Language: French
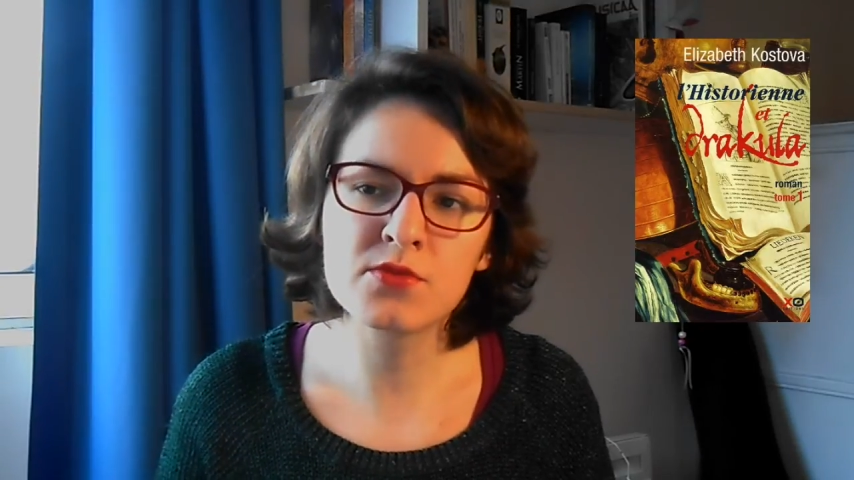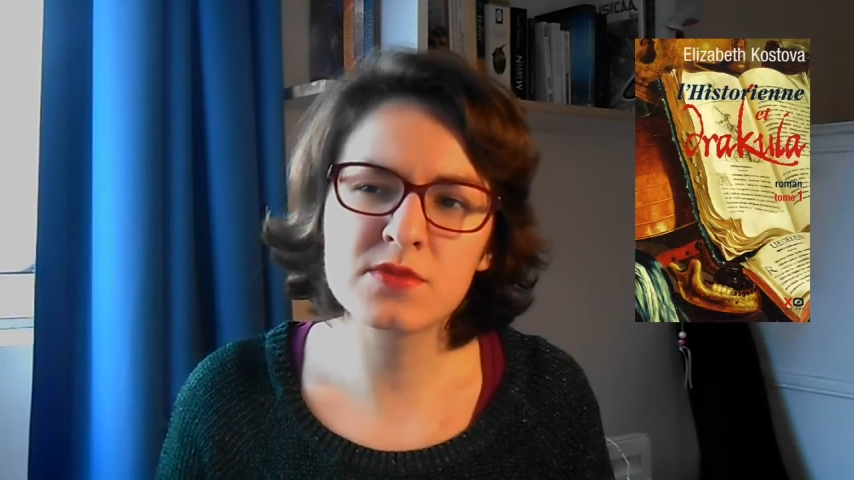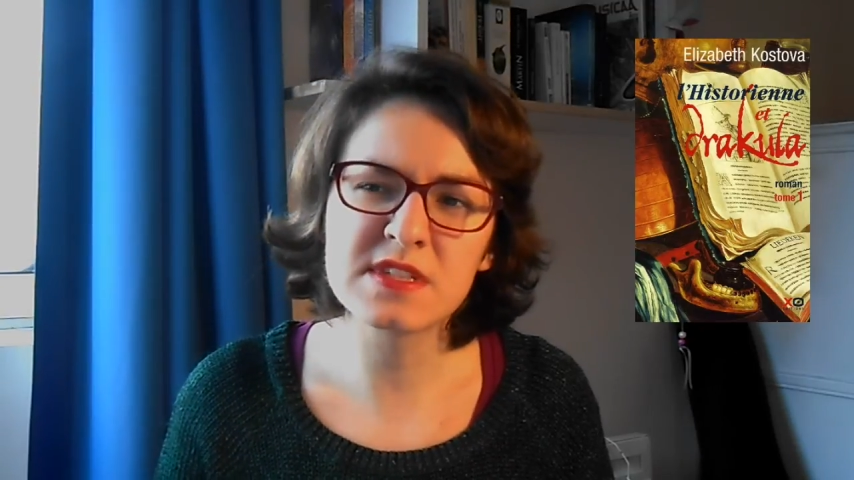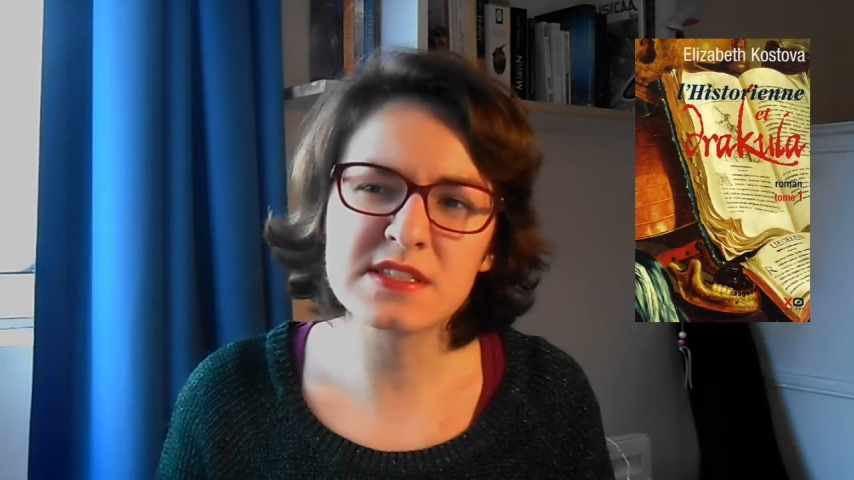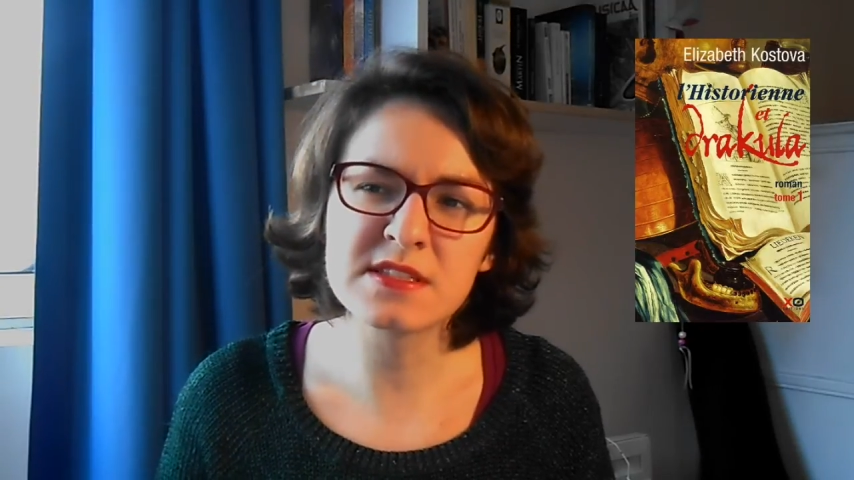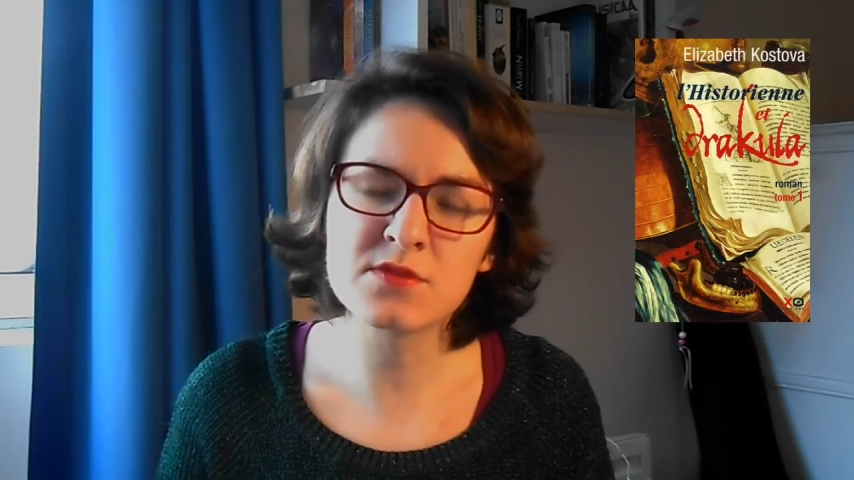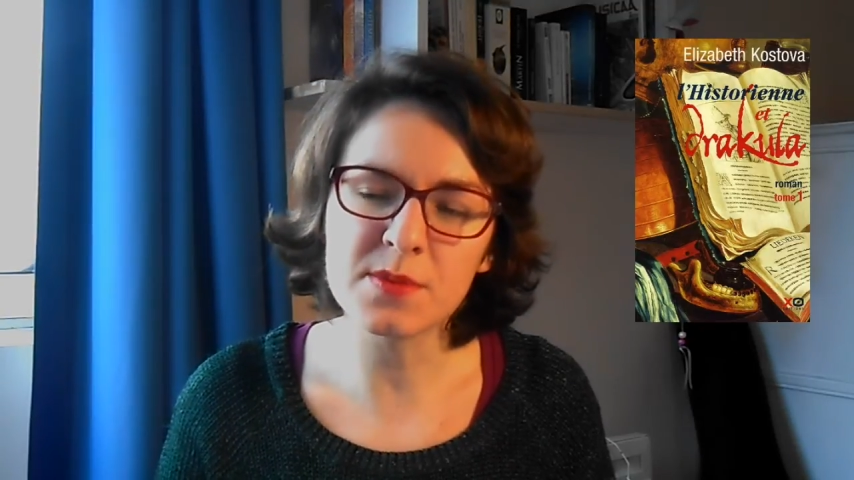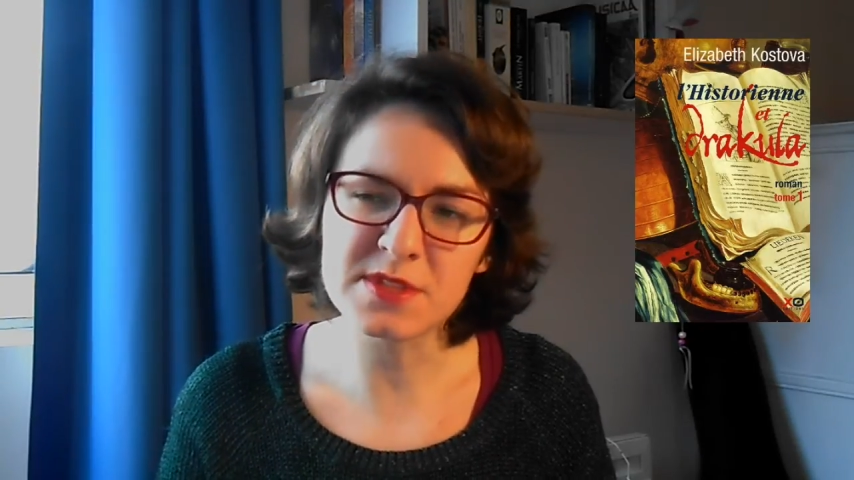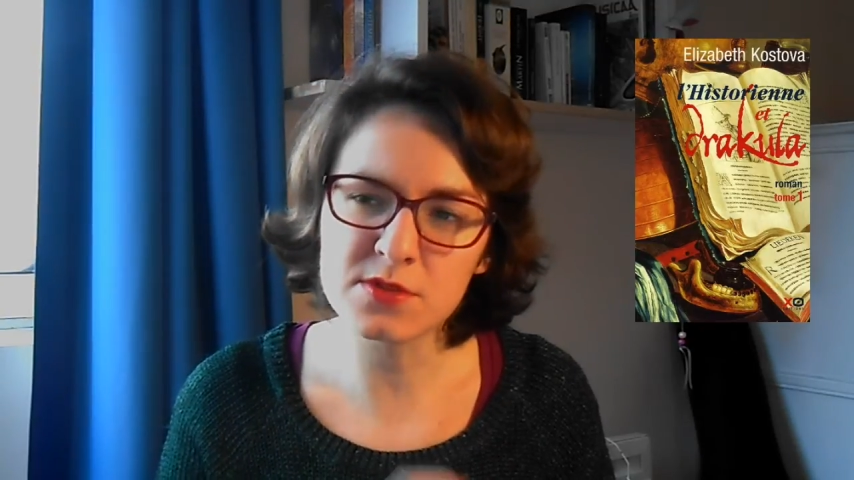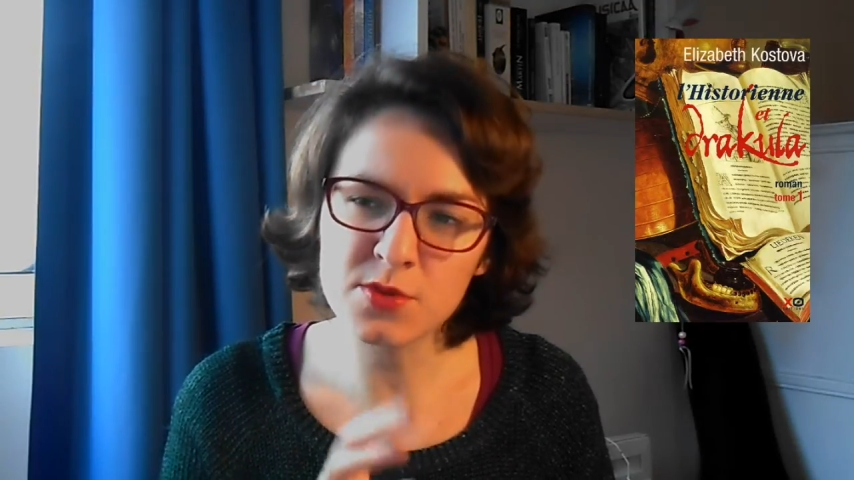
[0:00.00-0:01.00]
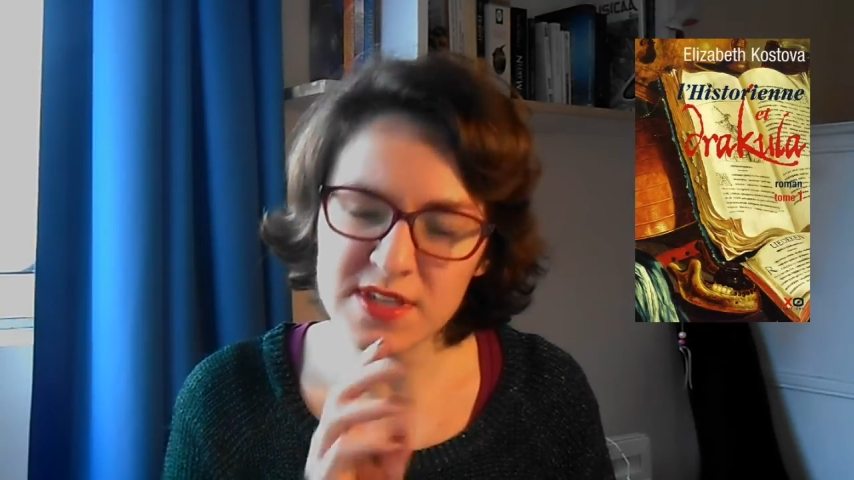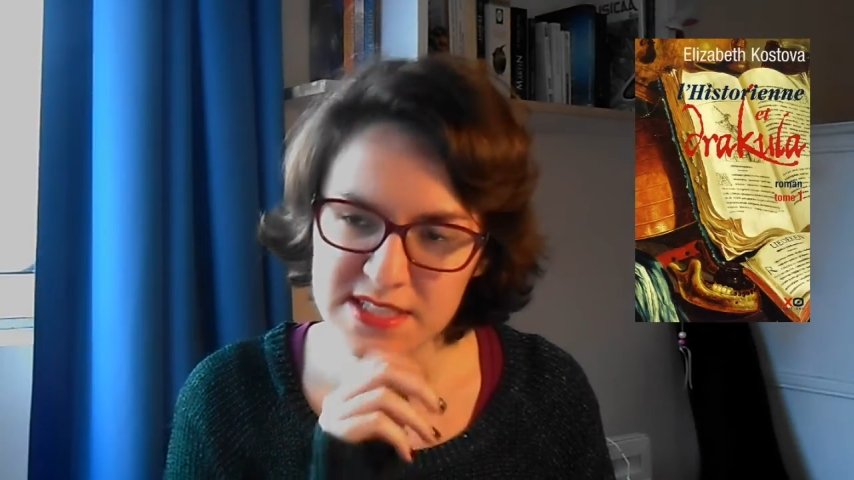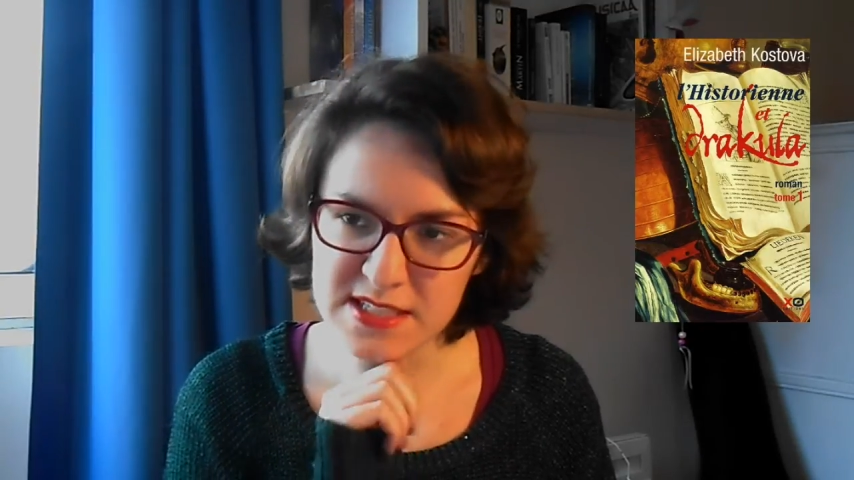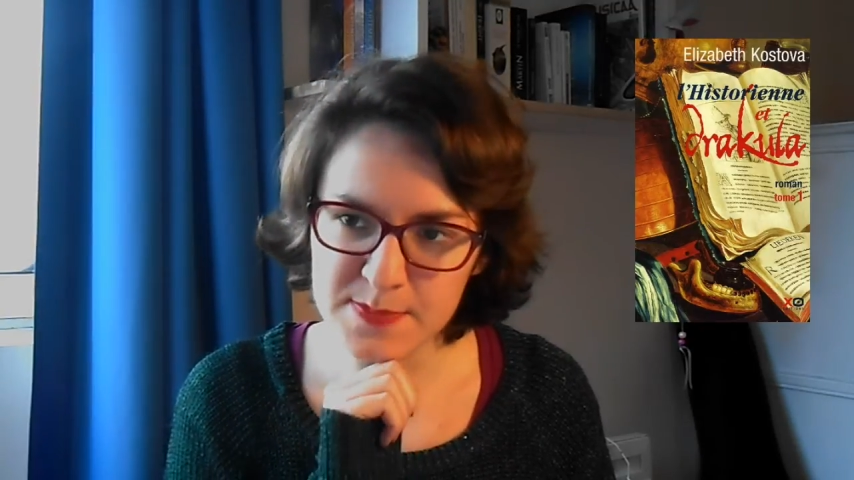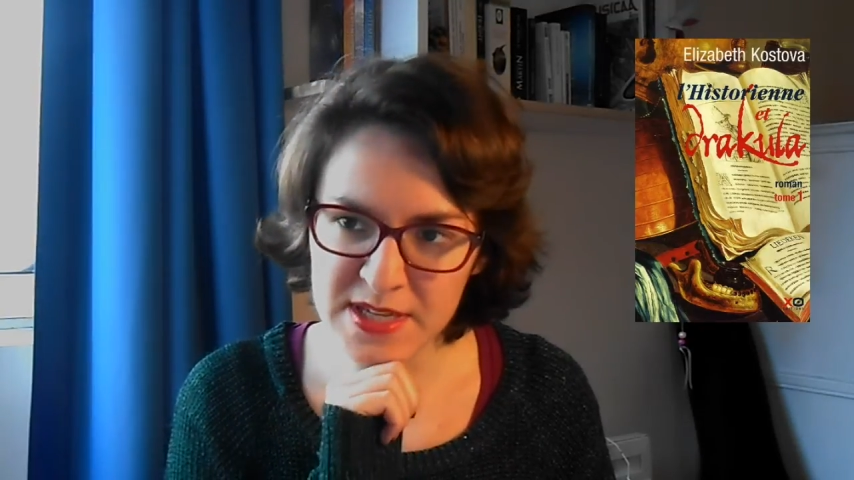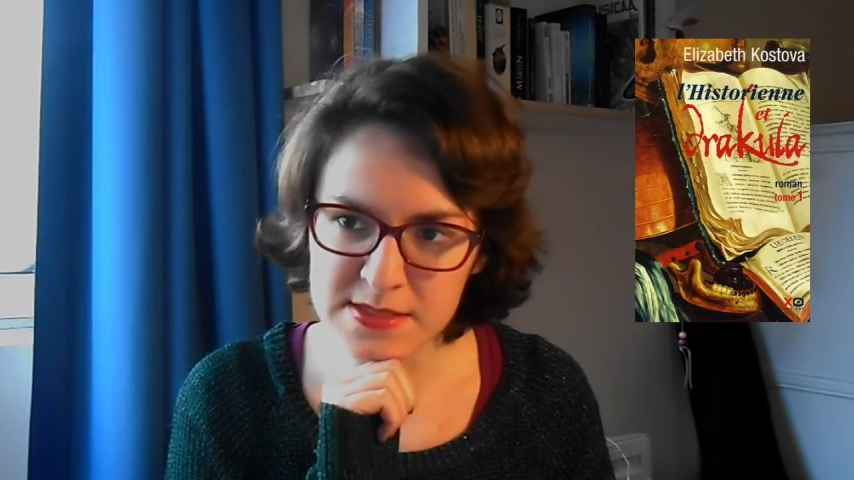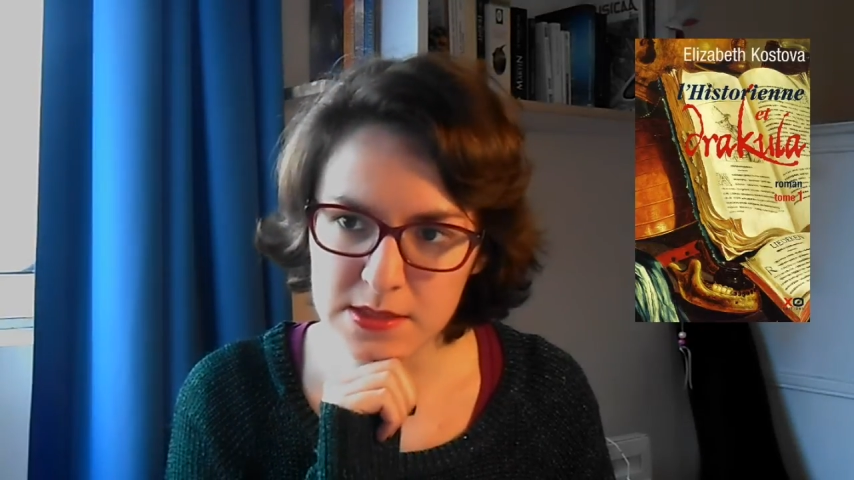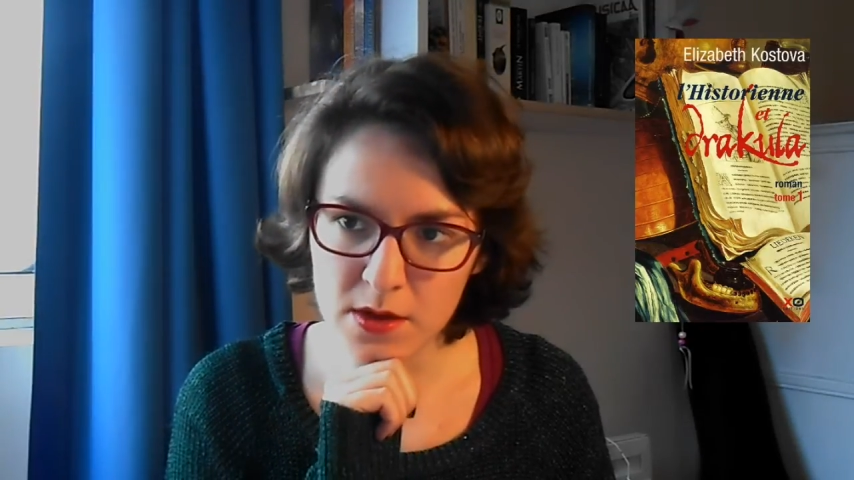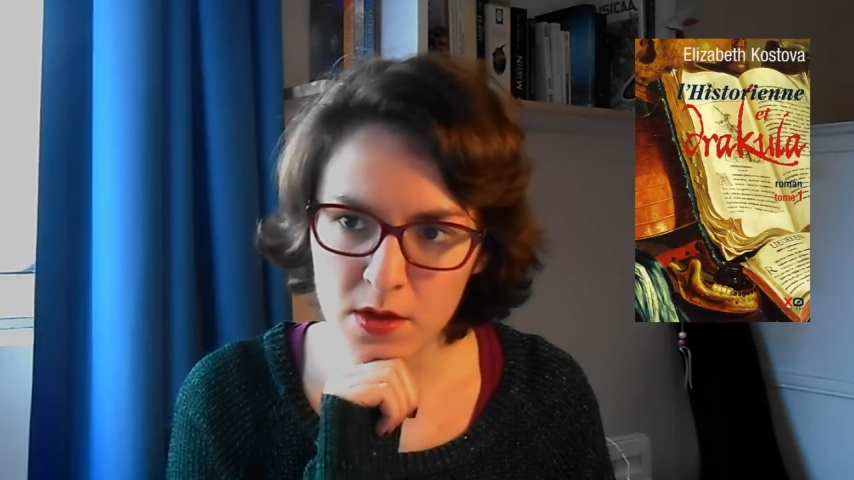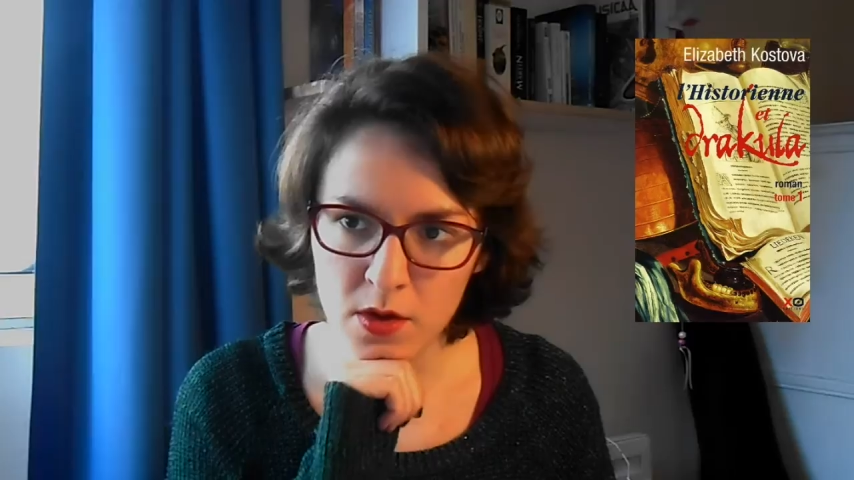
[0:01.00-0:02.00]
toute cette histoire parce que je crois que ça se passe